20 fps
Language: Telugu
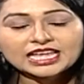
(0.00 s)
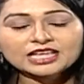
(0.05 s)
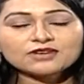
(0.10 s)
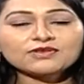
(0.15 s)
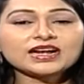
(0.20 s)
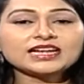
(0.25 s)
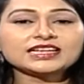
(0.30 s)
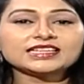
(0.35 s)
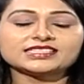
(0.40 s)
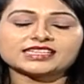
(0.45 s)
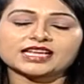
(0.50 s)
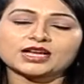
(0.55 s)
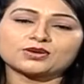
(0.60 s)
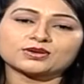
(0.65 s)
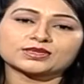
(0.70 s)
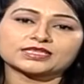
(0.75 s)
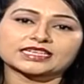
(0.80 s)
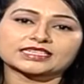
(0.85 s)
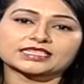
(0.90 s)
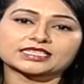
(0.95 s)
ఇవాళ
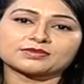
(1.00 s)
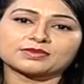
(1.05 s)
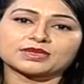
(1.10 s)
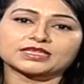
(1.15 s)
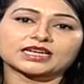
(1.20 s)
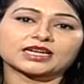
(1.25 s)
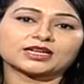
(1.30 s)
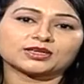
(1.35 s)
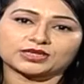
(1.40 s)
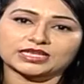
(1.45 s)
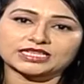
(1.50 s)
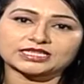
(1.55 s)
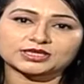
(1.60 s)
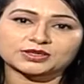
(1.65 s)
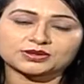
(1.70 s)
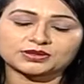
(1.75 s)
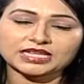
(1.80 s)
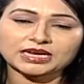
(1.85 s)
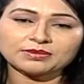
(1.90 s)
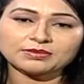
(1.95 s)
హో సక్సెస్ మంత్రాల్లో
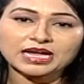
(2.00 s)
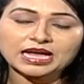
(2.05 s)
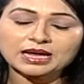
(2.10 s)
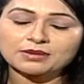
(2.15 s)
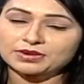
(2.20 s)
తెలుసుకుందాం